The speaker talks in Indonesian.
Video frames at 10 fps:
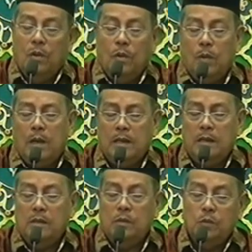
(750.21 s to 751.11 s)
wa
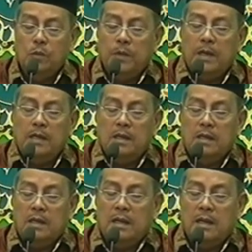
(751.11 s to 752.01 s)
ayyuba
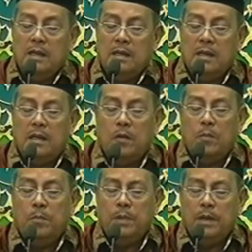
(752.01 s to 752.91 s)
ba'idna da
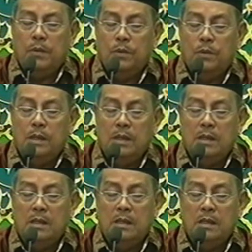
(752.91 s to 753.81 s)
rabbahu
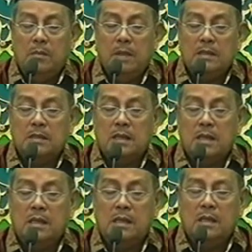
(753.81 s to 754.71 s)
inni
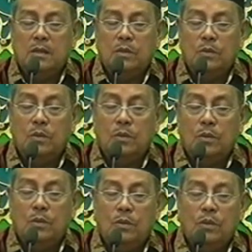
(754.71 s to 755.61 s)
masaniyad
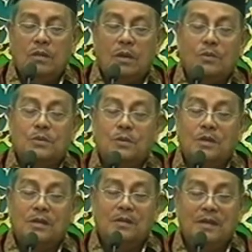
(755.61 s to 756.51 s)
durru terus no
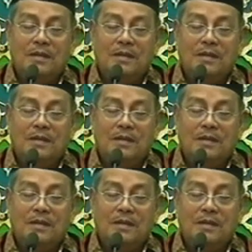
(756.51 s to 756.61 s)
dewi